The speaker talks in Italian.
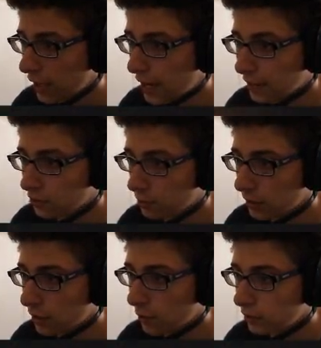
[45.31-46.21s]
cazzo,
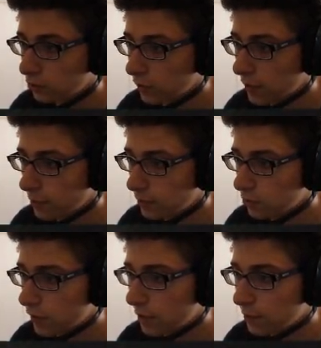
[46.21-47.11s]
minchia quanto vi
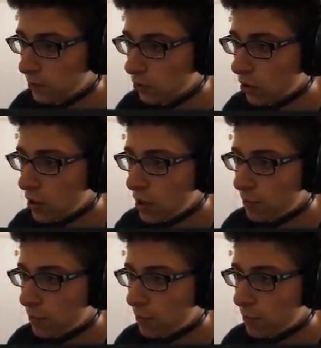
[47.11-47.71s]
capisco, vi capisco,